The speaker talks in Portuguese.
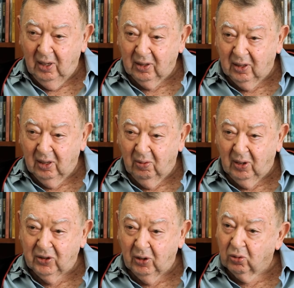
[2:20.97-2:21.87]
e
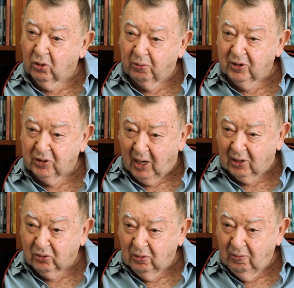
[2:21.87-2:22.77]
mantinha um grupo de
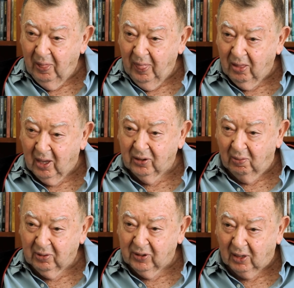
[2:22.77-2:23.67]
teatro, né? de
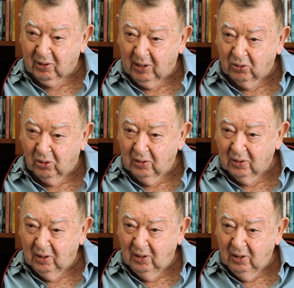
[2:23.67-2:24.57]
teatro amador.
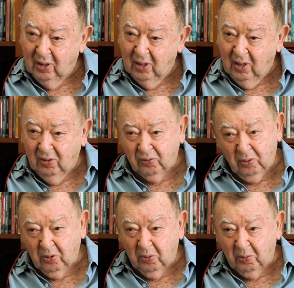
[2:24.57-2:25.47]
Né? E foi
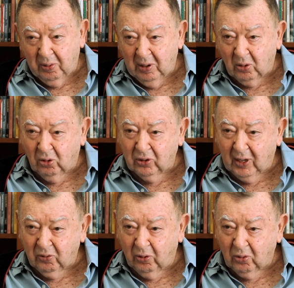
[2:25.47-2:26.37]
meu, meu primeiro
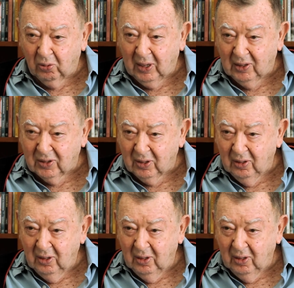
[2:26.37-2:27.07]
contato foi com eles.